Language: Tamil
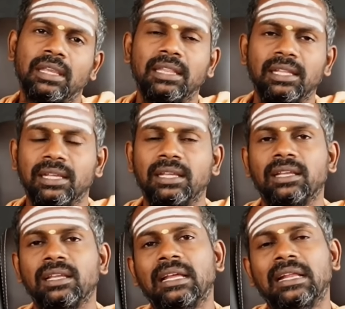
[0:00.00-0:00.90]
இது
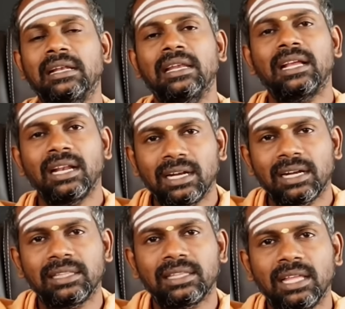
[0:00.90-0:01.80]

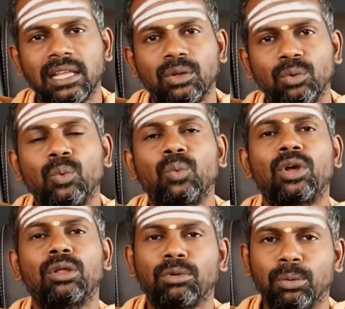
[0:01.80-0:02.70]
நிகழ்கணத்தில்
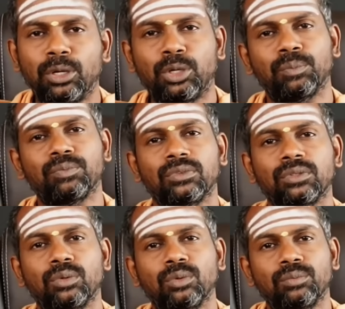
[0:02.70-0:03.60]
ஒவ்வொரு மொமெண்ட்டும்
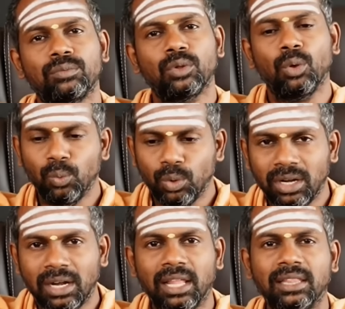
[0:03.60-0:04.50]
ஒவ்வொரு
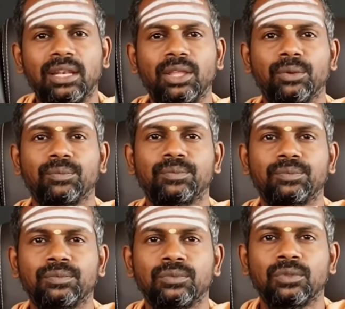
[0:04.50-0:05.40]
கணத்துலேயும்
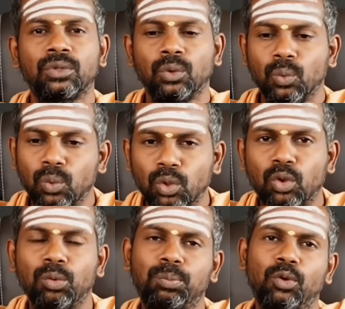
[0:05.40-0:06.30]

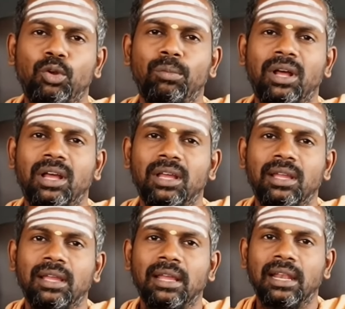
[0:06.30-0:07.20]
உணர்வுபூர்வமாக
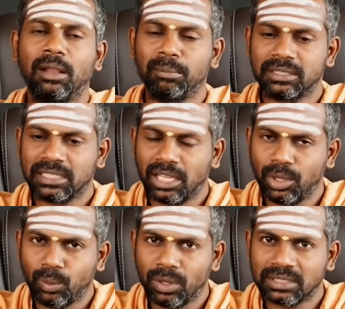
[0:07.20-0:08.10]
நம்ம
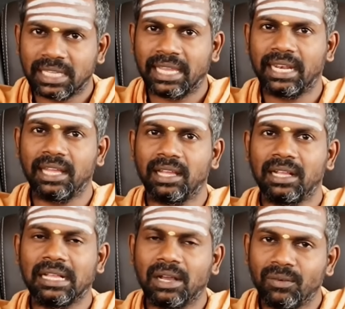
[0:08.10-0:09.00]
செய்யக்கூடிய செயலை
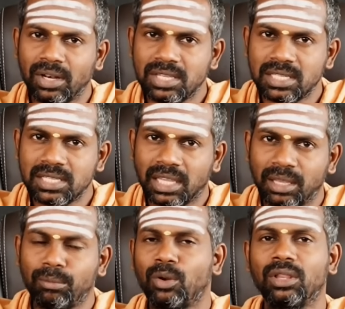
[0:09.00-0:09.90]
கவனித்து
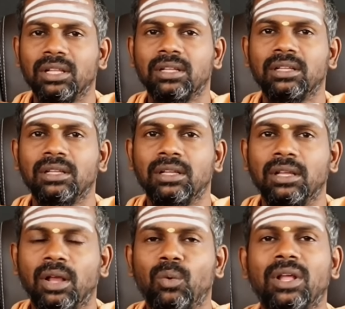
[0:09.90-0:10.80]
செய்யும் பொழுது
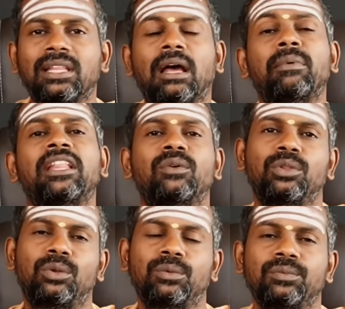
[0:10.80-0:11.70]
உங்களுக்கு அந்த அமைதி
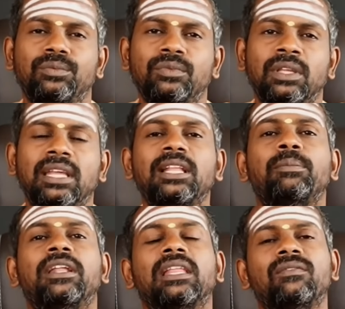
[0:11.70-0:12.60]
வந்துடும் இதுக்கு
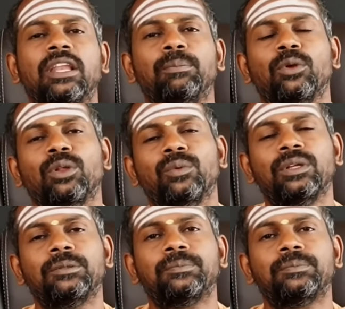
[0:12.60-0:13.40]
பேர் தான் விழிப்புணர்வு